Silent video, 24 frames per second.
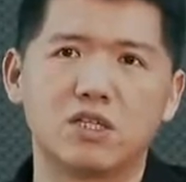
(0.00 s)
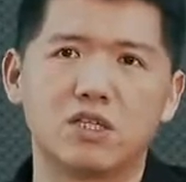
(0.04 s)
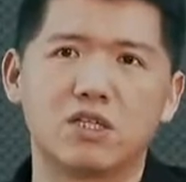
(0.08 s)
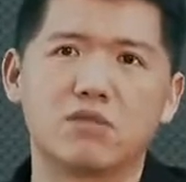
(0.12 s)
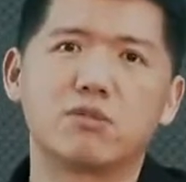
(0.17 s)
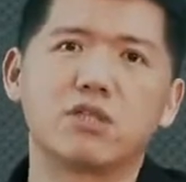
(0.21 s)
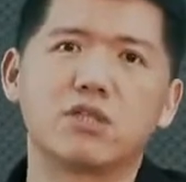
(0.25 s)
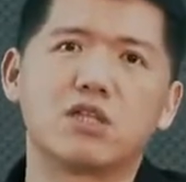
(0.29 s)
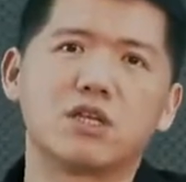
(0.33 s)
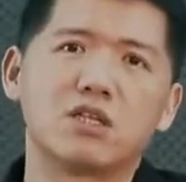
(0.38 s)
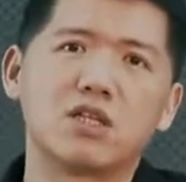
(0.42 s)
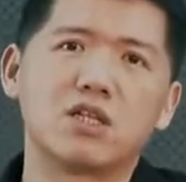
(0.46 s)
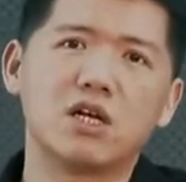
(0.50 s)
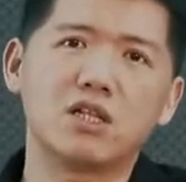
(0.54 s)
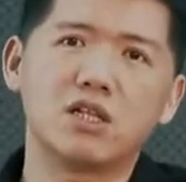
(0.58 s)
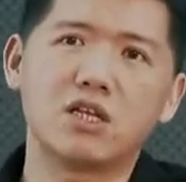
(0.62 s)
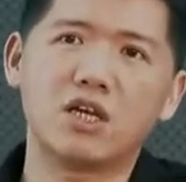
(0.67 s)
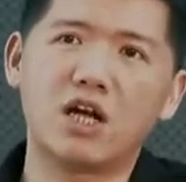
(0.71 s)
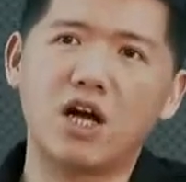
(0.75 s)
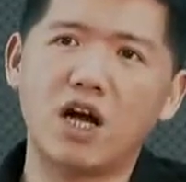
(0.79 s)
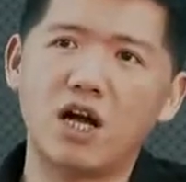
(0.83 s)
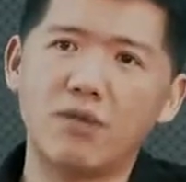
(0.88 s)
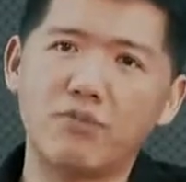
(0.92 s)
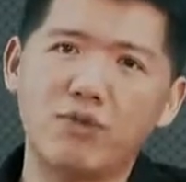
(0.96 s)
那么等到
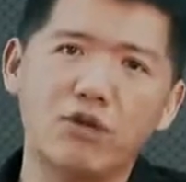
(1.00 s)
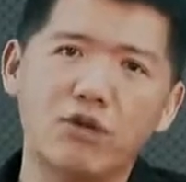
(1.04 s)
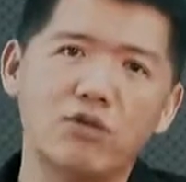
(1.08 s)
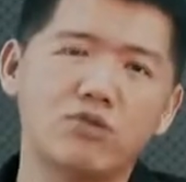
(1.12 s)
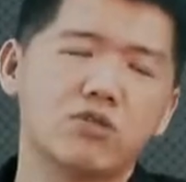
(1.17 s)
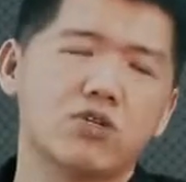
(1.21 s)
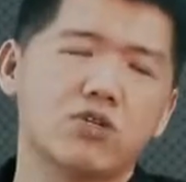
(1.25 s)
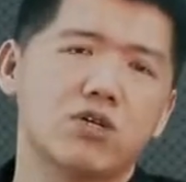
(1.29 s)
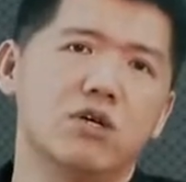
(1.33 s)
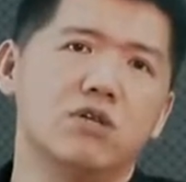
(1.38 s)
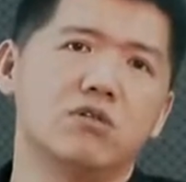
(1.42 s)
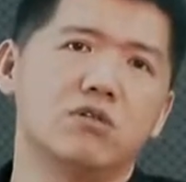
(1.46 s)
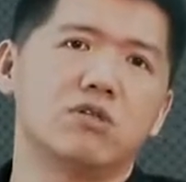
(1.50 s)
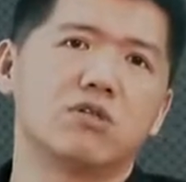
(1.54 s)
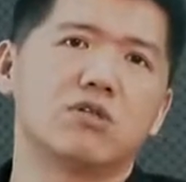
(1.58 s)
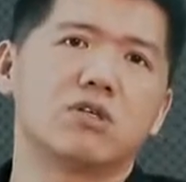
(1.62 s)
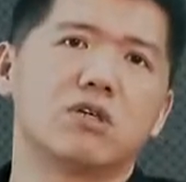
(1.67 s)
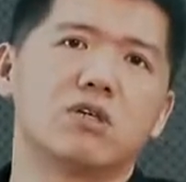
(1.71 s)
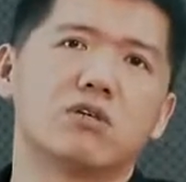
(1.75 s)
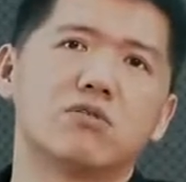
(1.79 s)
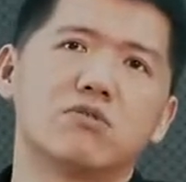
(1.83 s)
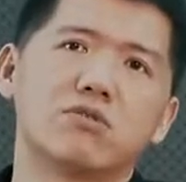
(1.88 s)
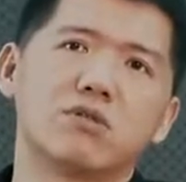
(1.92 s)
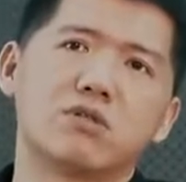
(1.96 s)
你 IPO 之后，你
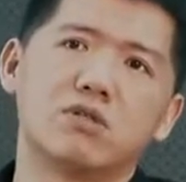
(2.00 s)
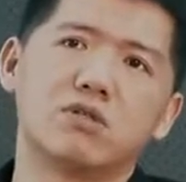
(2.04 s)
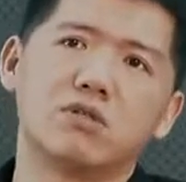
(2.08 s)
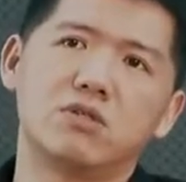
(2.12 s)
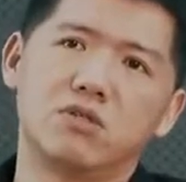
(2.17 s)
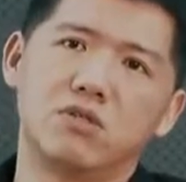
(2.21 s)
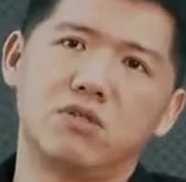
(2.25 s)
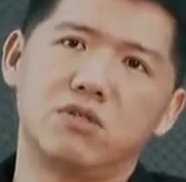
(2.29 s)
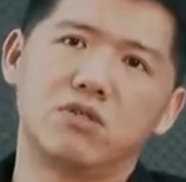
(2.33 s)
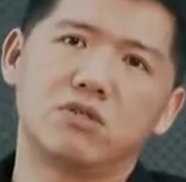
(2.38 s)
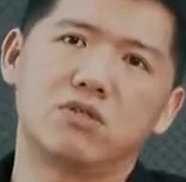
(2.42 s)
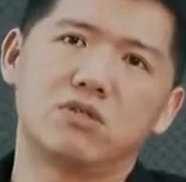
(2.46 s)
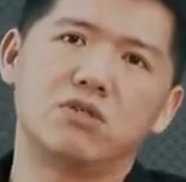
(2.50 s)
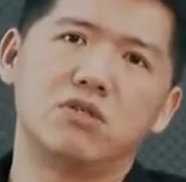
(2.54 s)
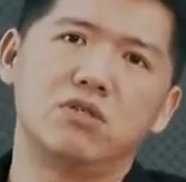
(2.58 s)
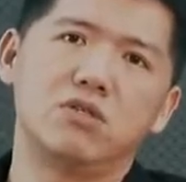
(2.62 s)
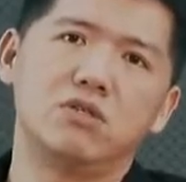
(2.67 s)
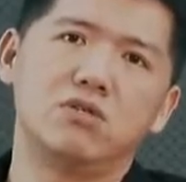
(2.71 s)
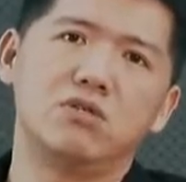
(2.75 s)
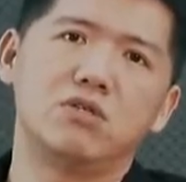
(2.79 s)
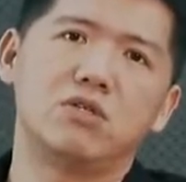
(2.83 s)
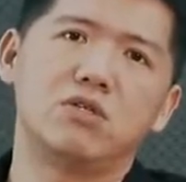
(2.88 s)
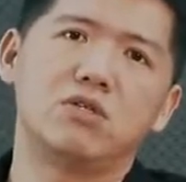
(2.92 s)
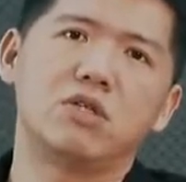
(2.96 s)
这个公司其实
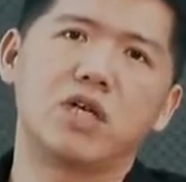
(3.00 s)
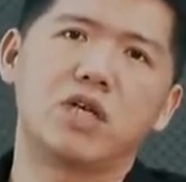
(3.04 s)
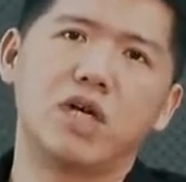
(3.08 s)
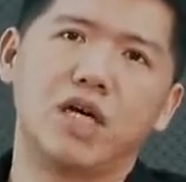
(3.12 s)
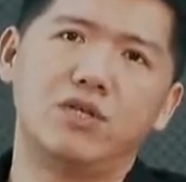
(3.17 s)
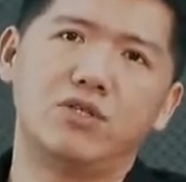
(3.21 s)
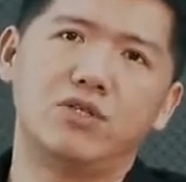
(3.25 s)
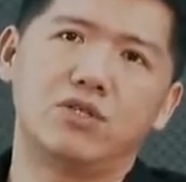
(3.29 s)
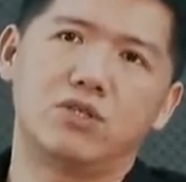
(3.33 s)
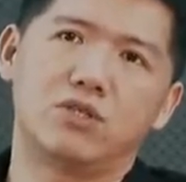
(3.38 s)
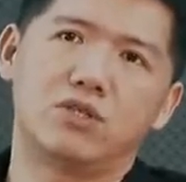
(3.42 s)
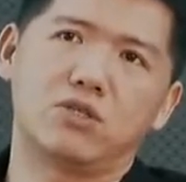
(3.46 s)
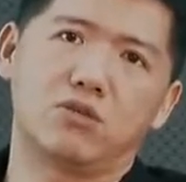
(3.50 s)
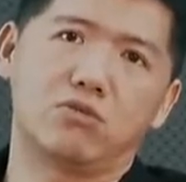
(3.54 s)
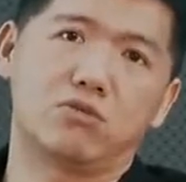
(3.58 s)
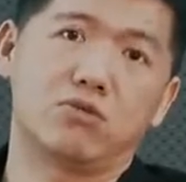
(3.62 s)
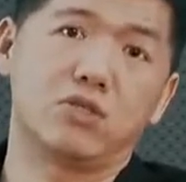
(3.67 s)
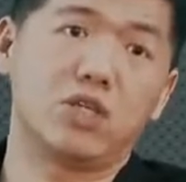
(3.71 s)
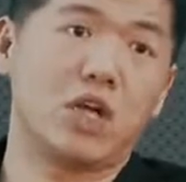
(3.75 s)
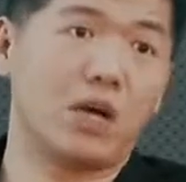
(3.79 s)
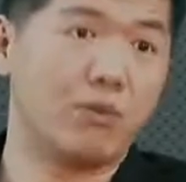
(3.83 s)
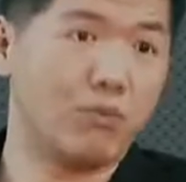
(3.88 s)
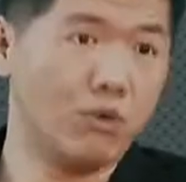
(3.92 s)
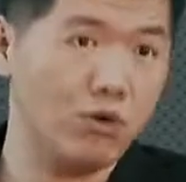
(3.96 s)
就已经开始走
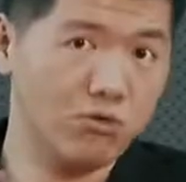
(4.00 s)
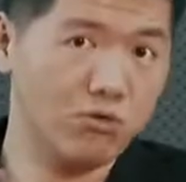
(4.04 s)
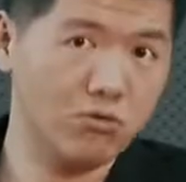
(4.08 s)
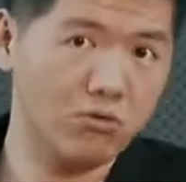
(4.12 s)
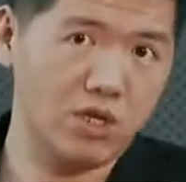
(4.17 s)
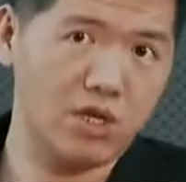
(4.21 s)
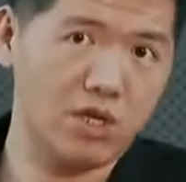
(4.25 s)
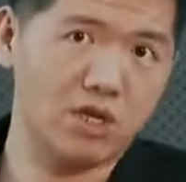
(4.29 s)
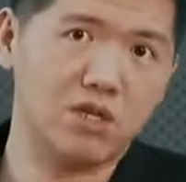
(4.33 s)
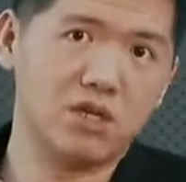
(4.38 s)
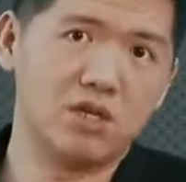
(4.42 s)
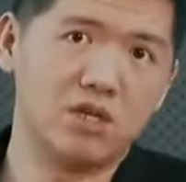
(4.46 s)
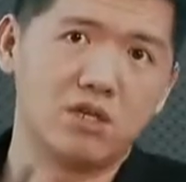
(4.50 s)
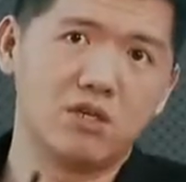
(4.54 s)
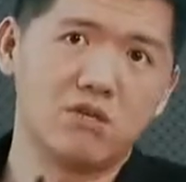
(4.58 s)
下坡路了。